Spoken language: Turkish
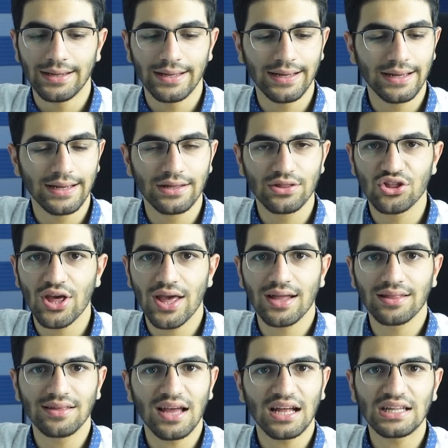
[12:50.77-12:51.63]
Ee,
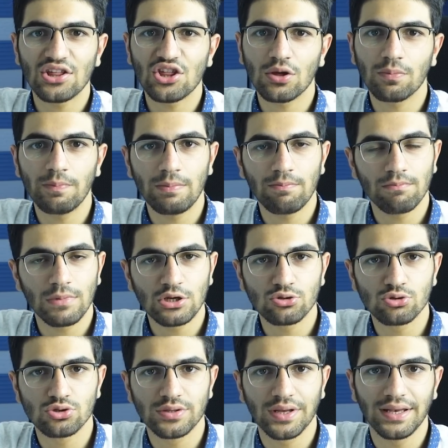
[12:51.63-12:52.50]
C7 yaklaşık
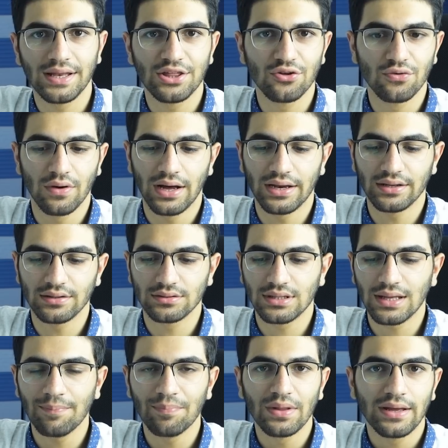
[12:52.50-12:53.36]
1500 TL
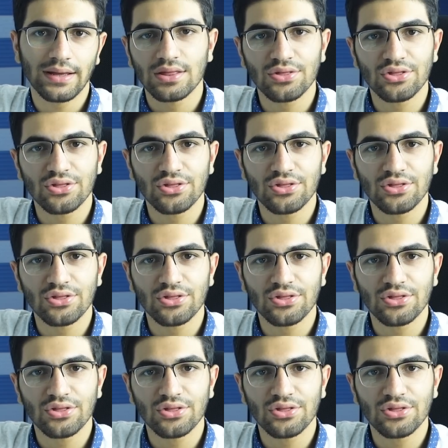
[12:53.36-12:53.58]
civarında.